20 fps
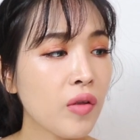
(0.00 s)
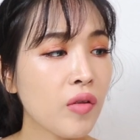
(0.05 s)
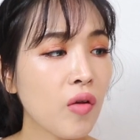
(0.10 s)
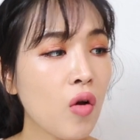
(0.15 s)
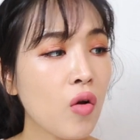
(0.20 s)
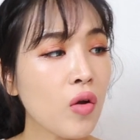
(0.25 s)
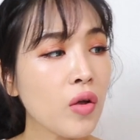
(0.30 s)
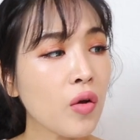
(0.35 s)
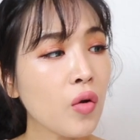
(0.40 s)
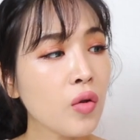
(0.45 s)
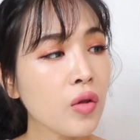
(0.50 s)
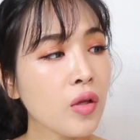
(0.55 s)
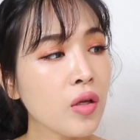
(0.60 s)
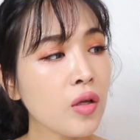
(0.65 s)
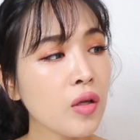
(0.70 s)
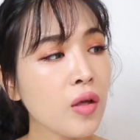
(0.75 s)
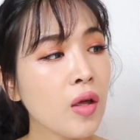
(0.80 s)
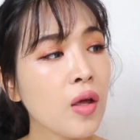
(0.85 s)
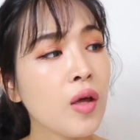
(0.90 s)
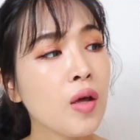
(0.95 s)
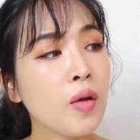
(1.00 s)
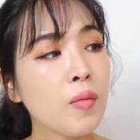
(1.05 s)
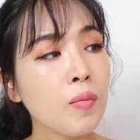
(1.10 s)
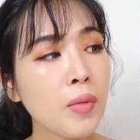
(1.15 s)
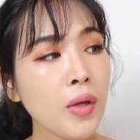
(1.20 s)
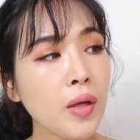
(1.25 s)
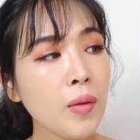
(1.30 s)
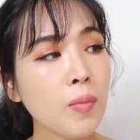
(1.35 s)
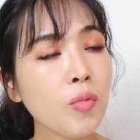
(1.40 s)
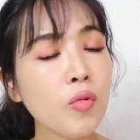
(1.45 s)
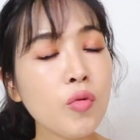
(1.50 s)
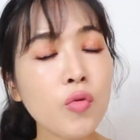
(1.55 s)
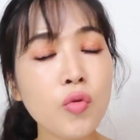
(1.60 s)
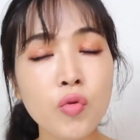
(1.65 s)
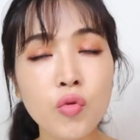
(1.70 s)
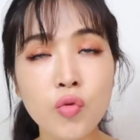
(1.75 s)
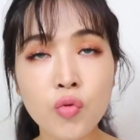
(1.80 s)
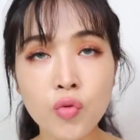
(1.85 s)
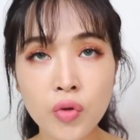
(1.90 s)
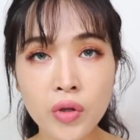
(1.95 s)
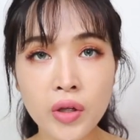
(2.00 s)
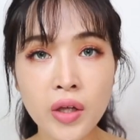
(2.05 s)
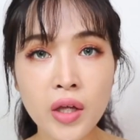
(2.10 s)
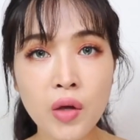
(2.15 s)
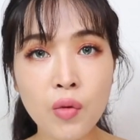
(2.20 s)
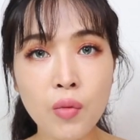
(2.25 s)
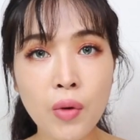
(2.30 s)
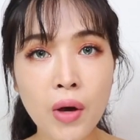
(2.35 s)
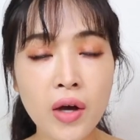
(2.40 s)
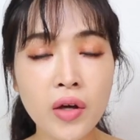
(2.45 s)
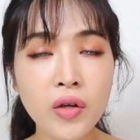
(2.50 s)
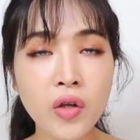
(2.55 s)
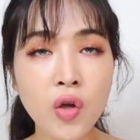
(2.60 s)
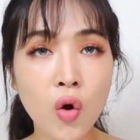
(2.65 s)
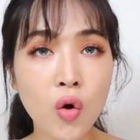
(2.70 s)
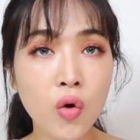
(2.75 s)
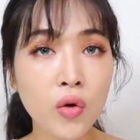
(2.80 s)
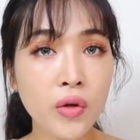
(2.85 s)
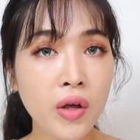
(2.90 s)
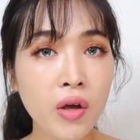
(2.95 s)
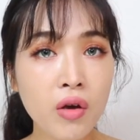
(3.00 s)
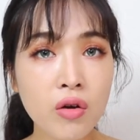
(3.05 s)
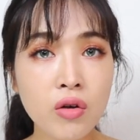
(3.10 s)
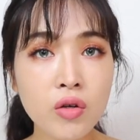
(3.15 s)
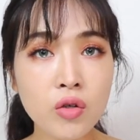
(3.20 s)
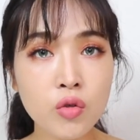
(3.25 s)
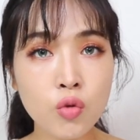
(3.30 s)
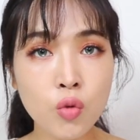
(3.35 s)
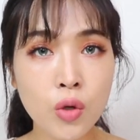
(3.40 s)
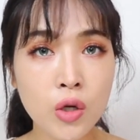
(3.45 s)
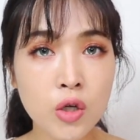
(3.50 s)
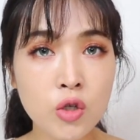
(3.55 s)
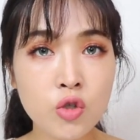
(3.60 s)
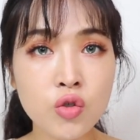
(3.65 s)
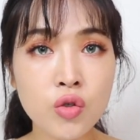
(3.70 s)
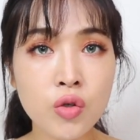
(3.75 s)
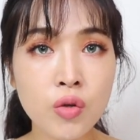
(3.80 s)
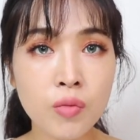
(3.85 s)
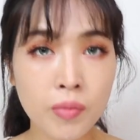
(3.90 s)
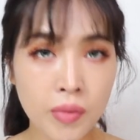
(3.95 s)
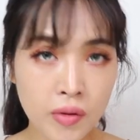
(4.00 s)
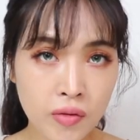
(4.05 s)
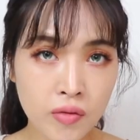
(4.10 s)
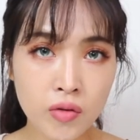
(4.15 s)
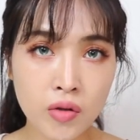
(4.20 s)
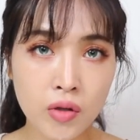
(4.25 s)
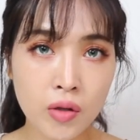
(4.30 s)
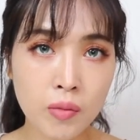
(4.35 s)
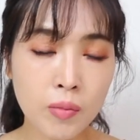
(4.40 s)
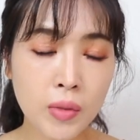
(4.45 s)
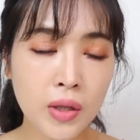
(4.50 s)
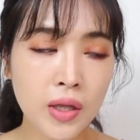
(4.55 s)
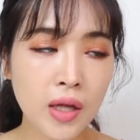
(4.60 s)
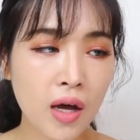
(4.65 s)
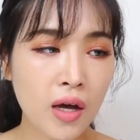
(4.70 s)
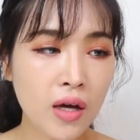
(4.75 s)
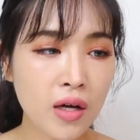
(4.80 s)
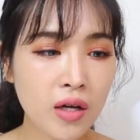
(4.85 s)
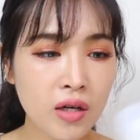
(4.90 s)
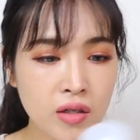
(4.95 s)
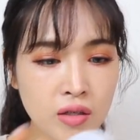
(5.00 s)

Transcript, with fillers: 해서 이거는 피부 윤기와 결 케어를 도와주는 미스트입니다.